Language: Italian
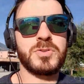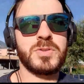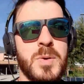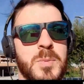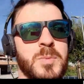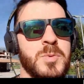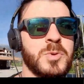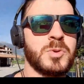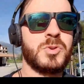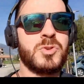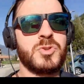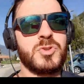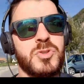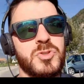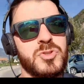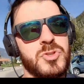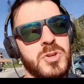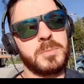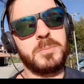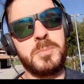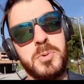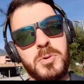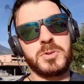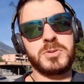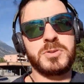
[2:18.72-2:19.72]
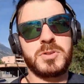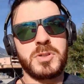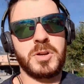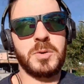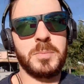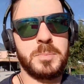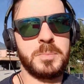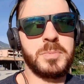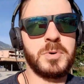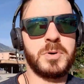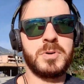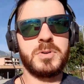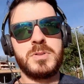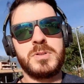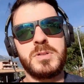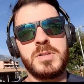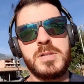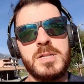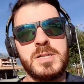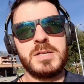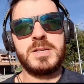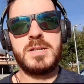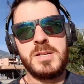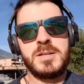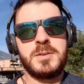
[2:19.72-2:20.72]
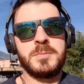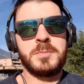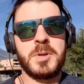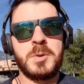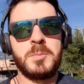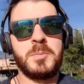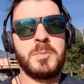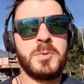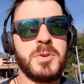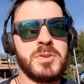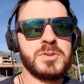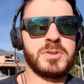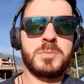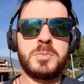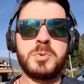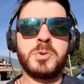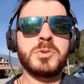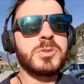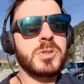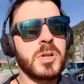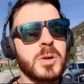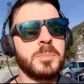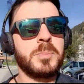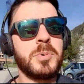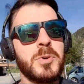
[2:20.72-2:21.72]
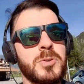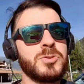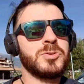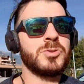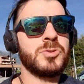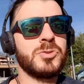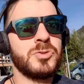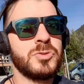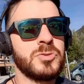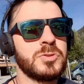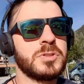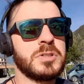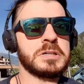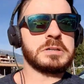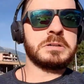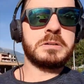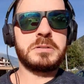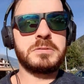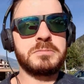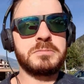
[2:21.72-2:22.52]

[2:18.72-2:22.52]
siamo riusciti cioè purtroppo il primo mese purtroppo non